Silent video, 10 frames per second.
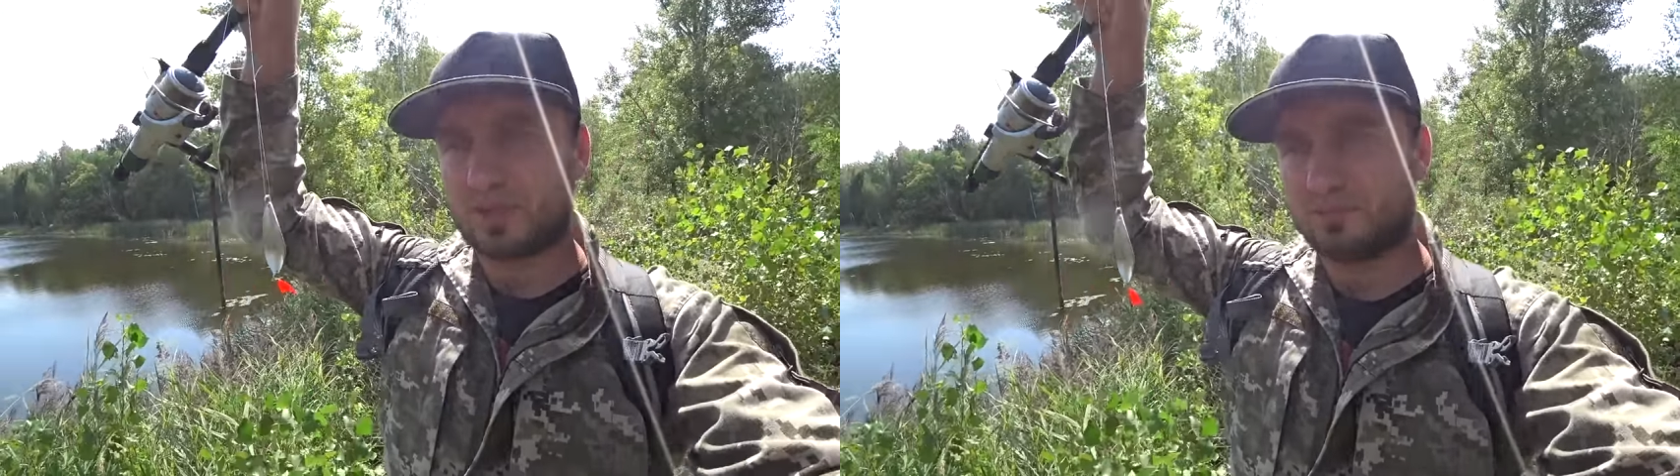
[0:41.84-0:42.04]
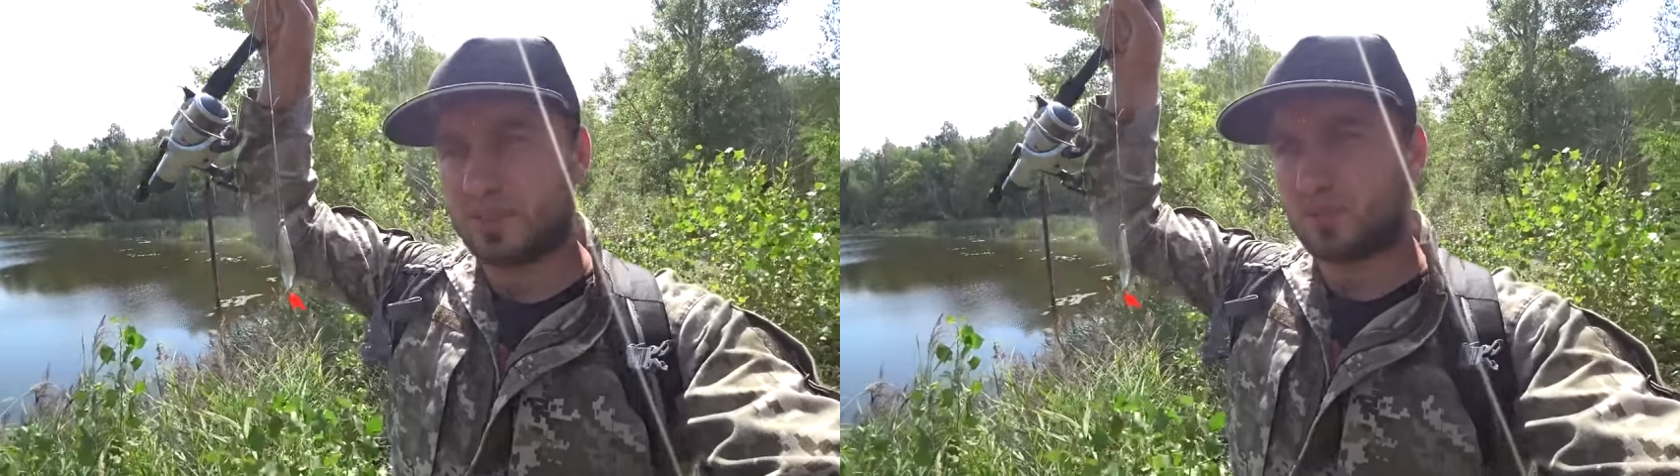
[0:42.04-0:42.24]

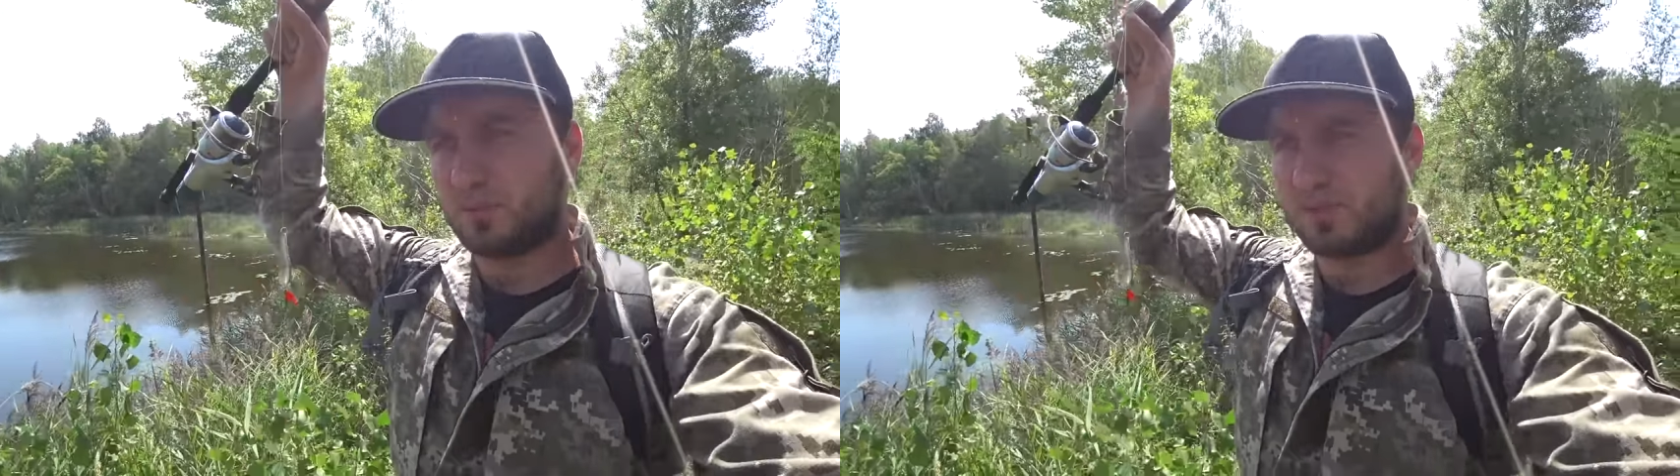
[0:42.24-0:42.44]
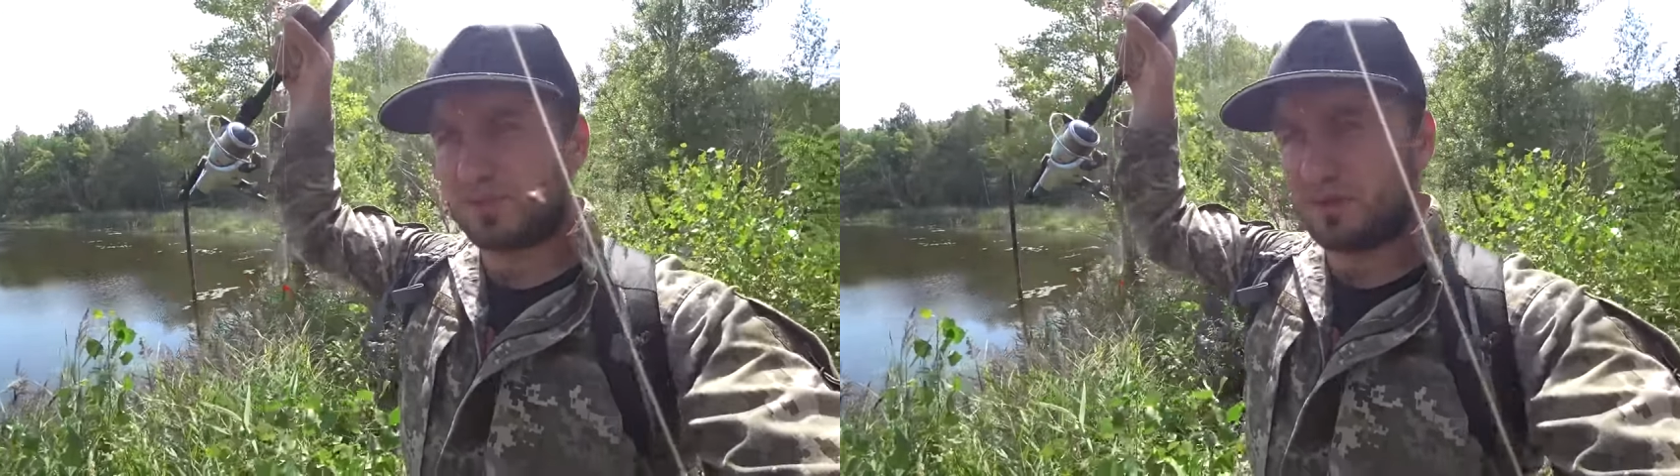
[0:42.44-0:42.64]
рыбалку
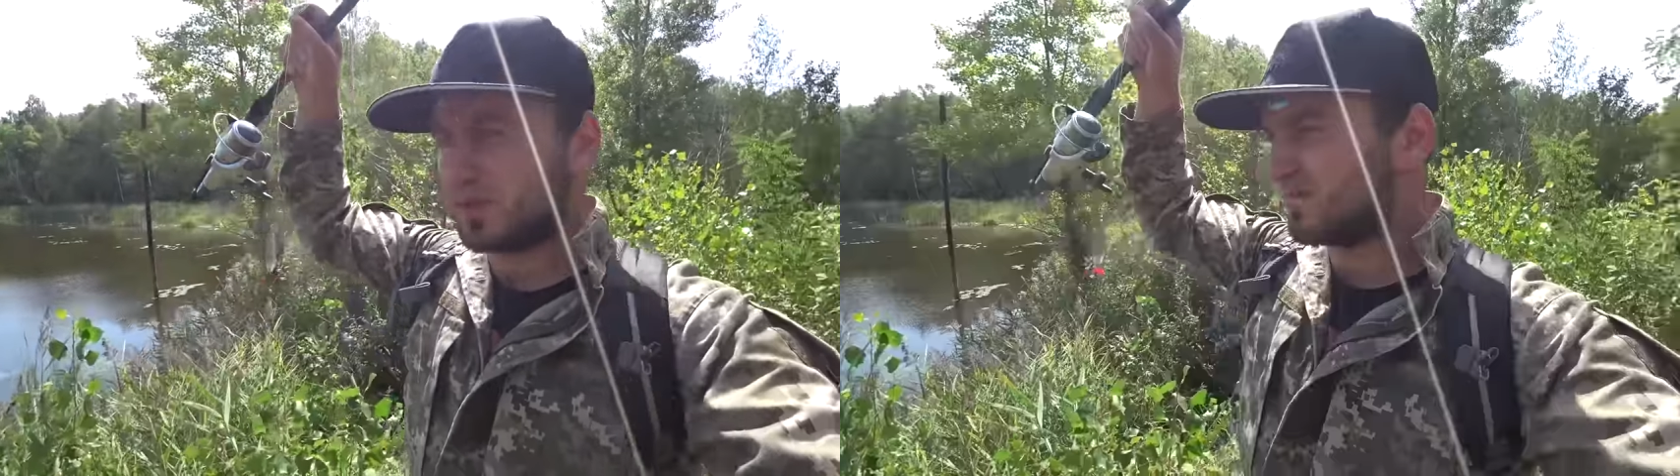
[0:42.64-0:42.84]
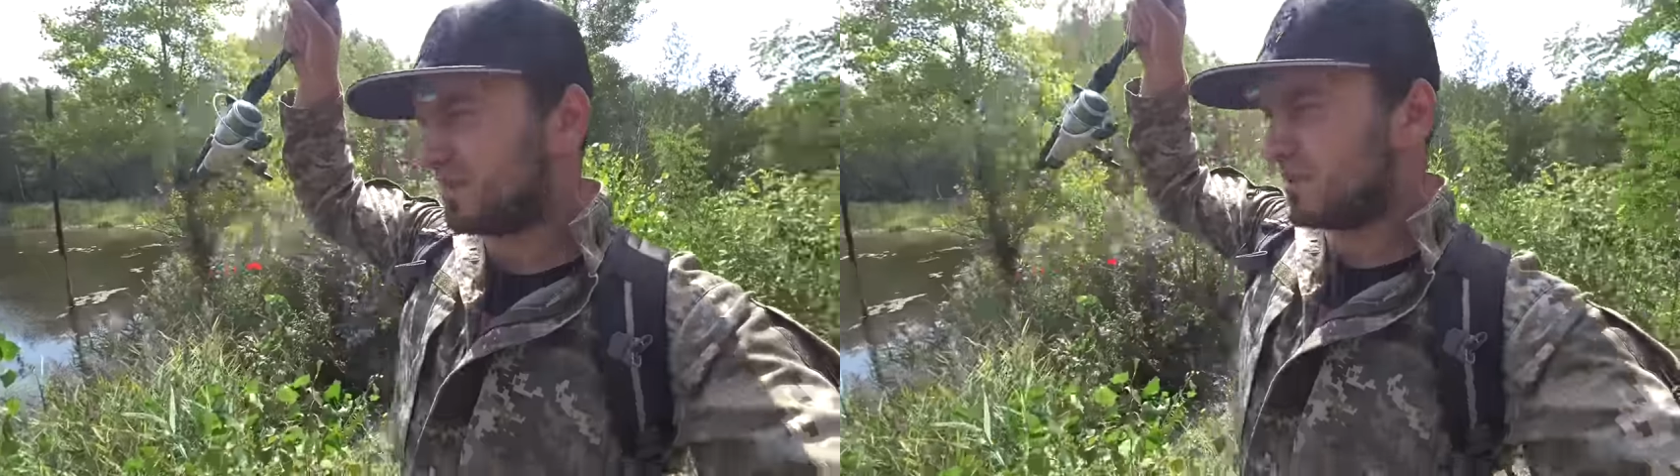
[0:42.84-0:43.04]
мы
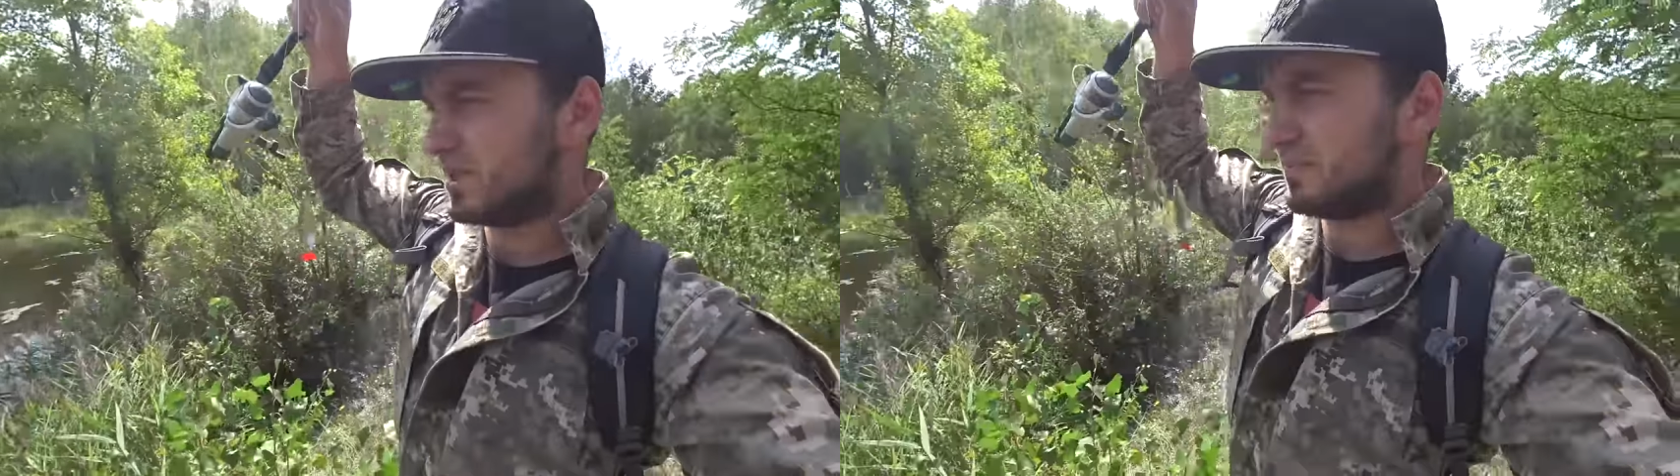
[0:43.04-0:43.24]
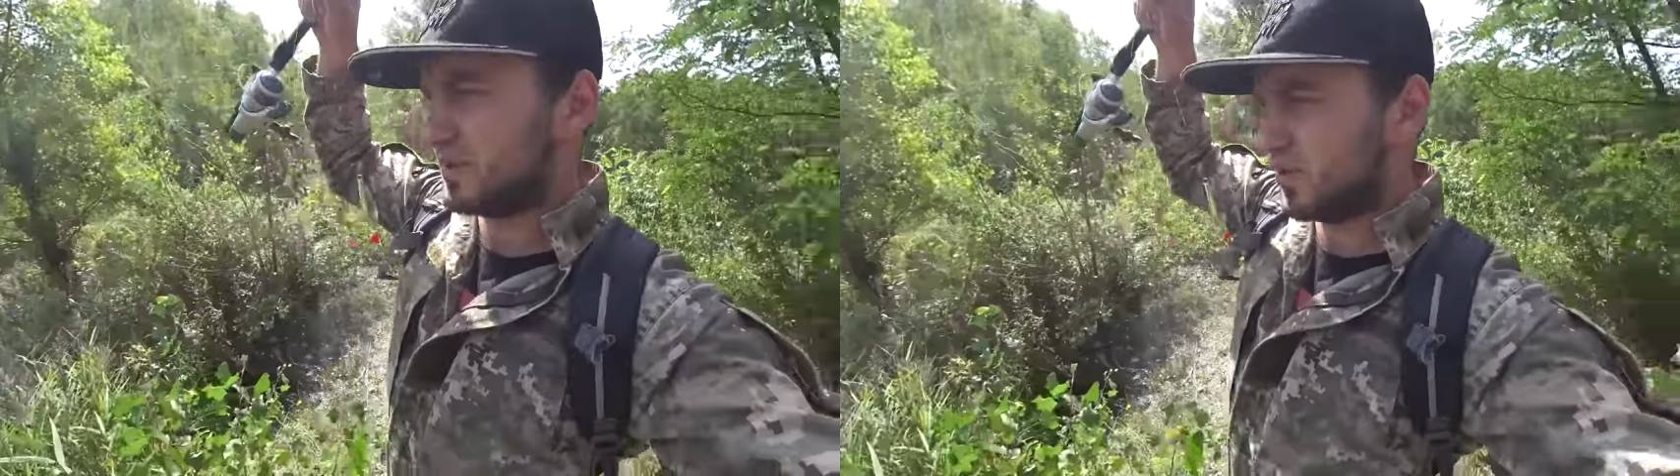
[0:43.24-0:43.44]
сегодня с вами
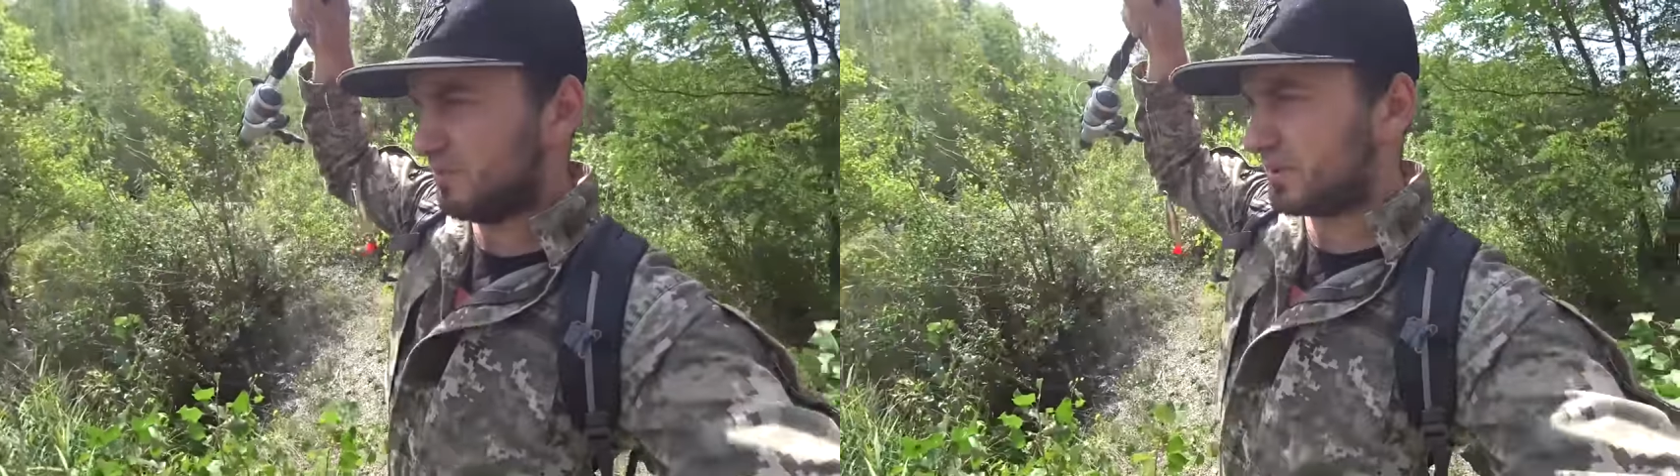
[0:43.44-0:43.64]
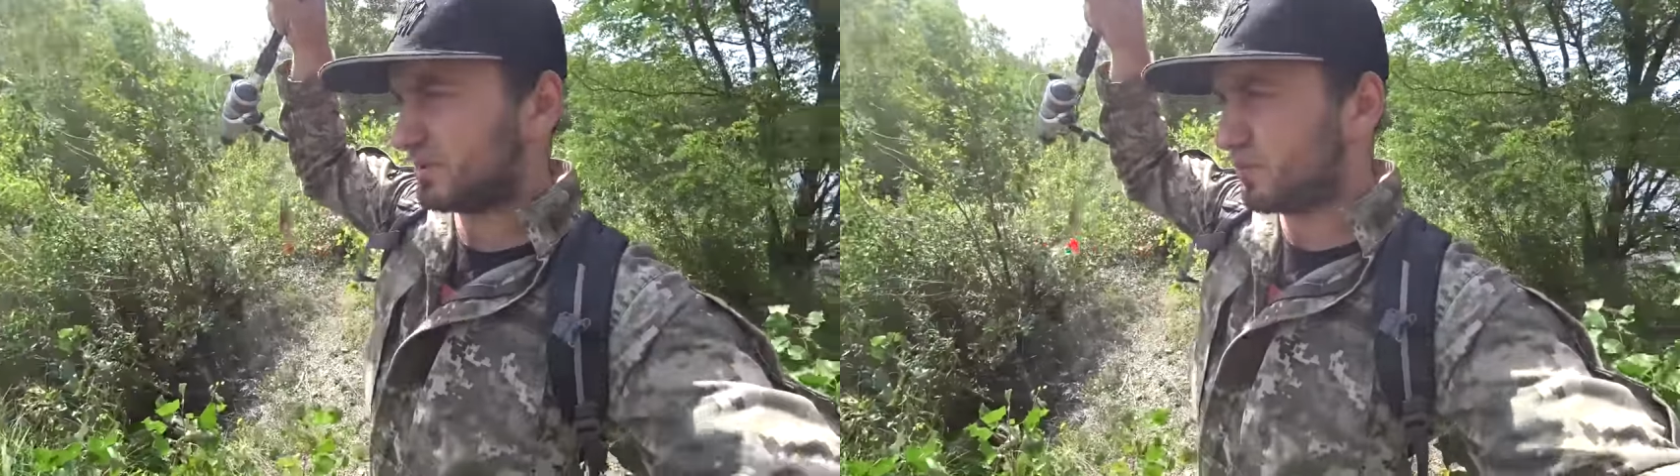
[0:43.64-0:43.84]
не
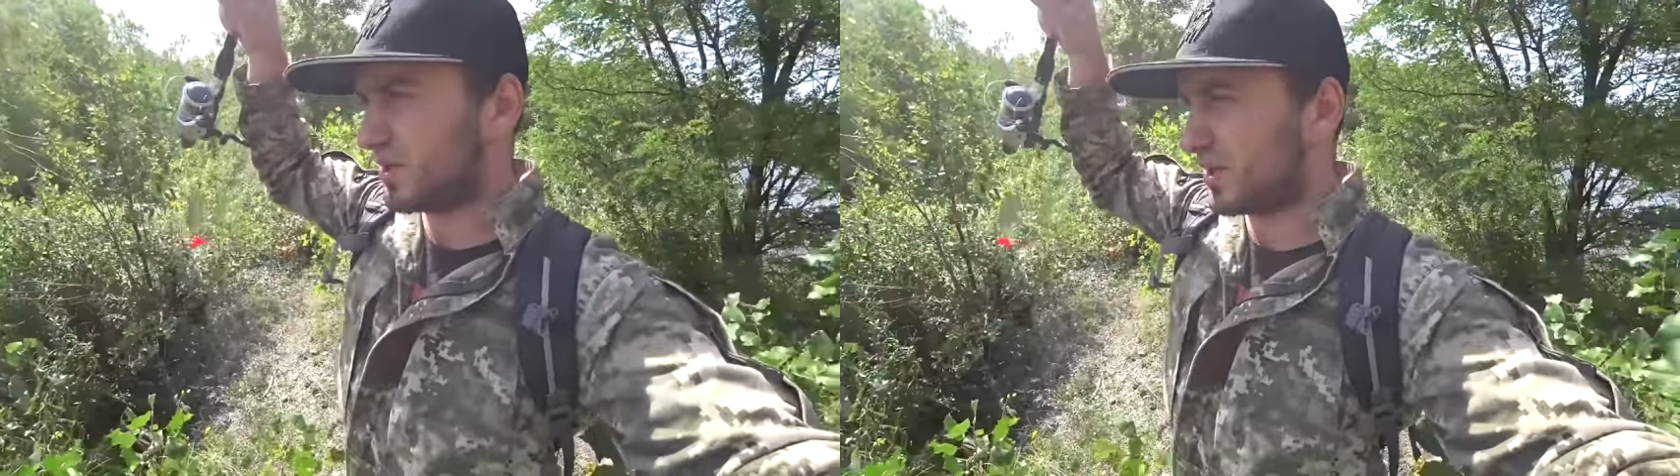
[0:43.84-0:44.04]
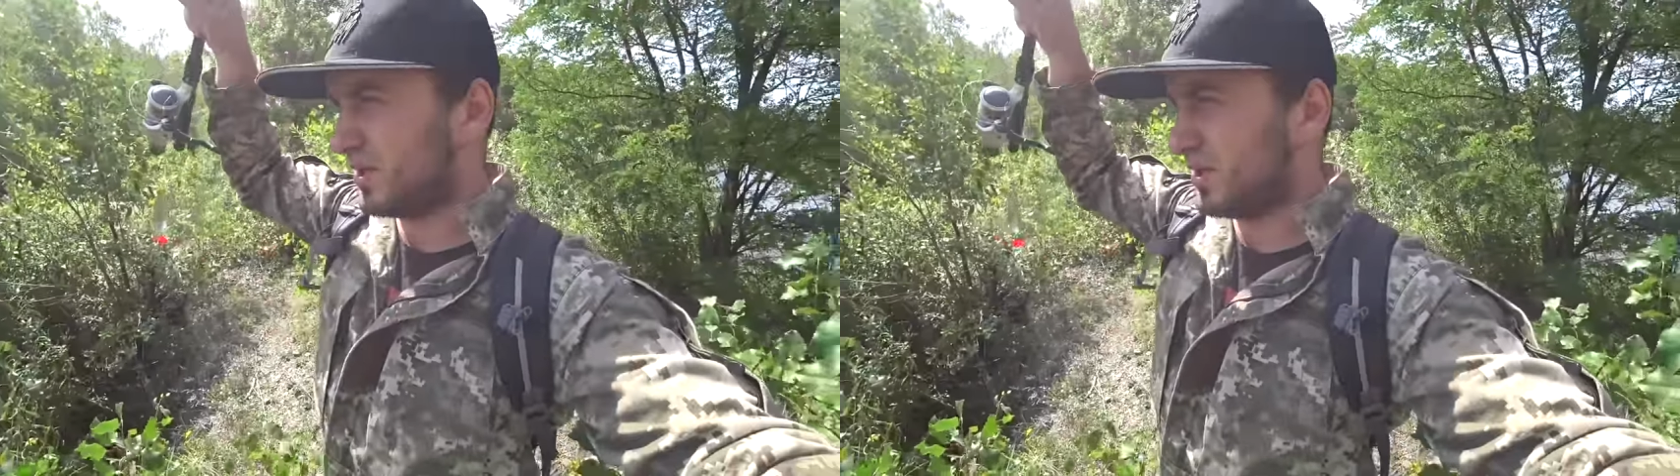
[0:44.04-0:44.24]
пойдем, потому
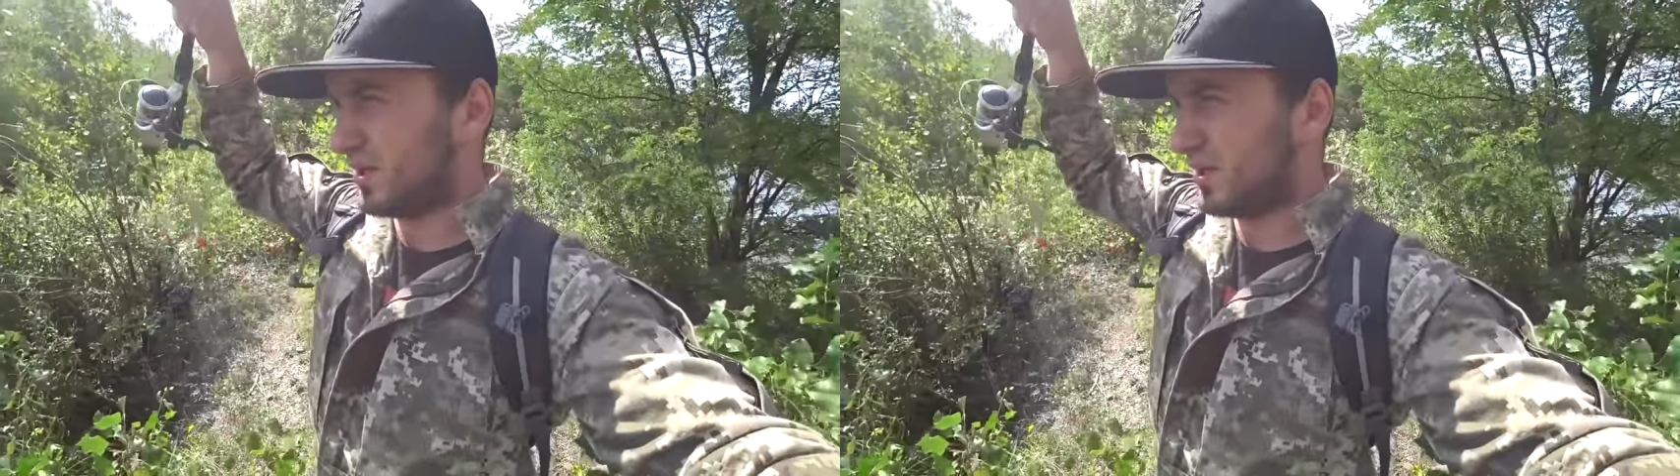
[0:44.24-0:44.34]
как